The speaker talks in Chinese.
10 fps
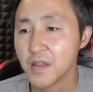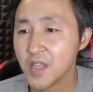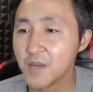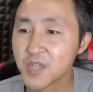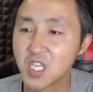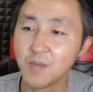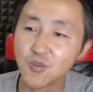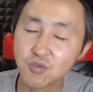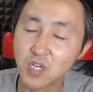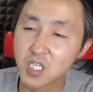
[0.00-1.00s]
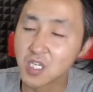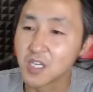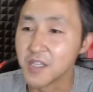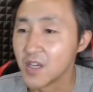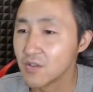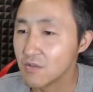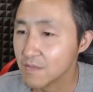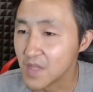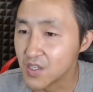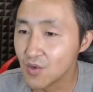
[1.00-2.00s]
那么节目做到这里呢，
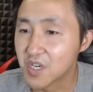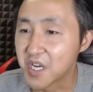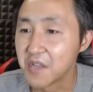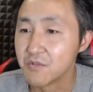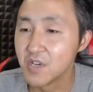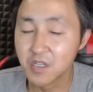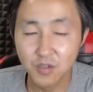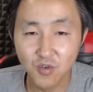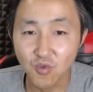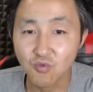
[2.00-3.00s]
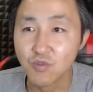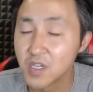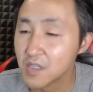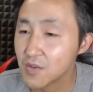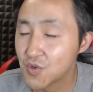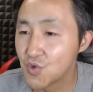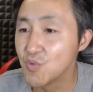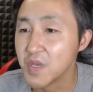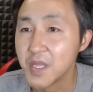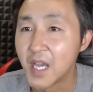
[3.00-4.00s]
又感觉中国居
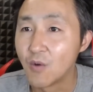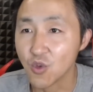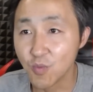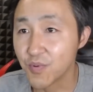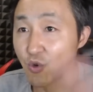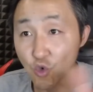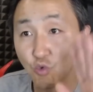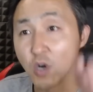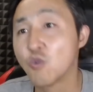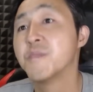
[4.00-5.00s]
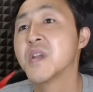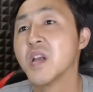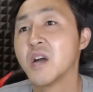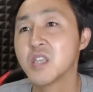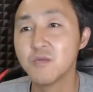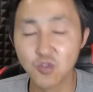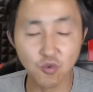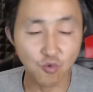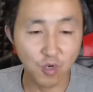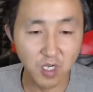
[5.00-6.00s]
民呐，我都不用中国公民了，因为
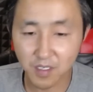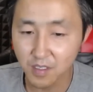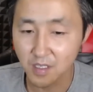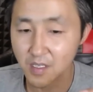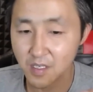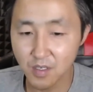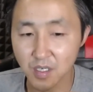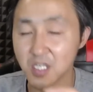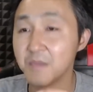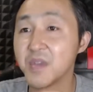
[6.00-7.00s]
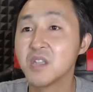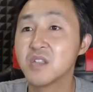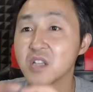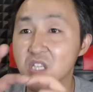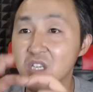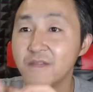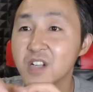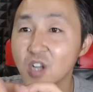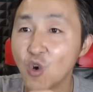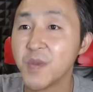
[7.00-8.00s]
中国人民的身份
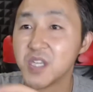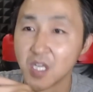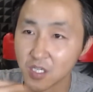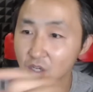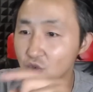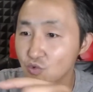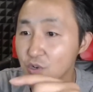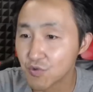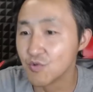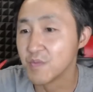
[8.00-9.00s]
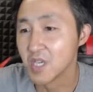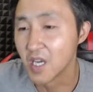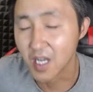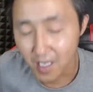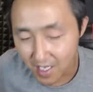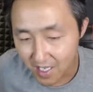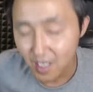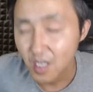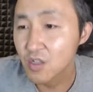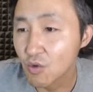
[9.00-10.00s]
证后面写的是中国居民啊，
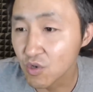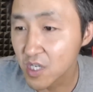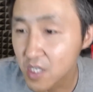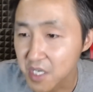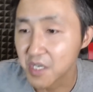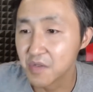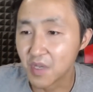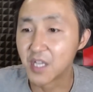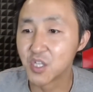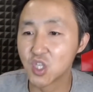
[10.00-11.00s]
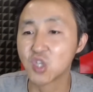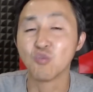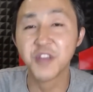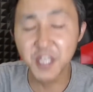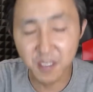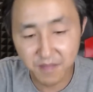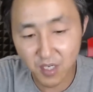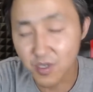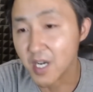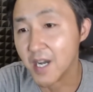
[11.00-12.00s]
都是这个啊韭菜的
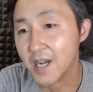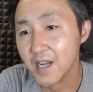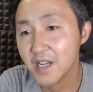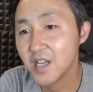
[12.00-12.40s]
命运啊，